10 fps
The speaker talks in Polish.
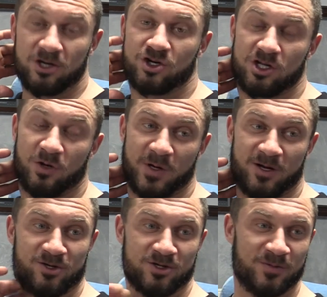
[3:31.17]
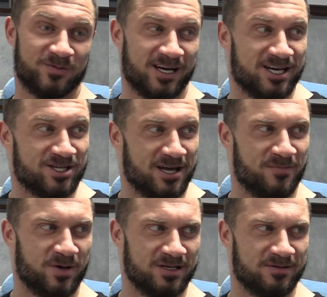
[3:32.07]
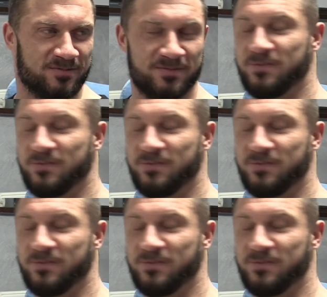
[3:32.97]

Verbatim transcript: a trzy dopiero to są jakieś tam, moim,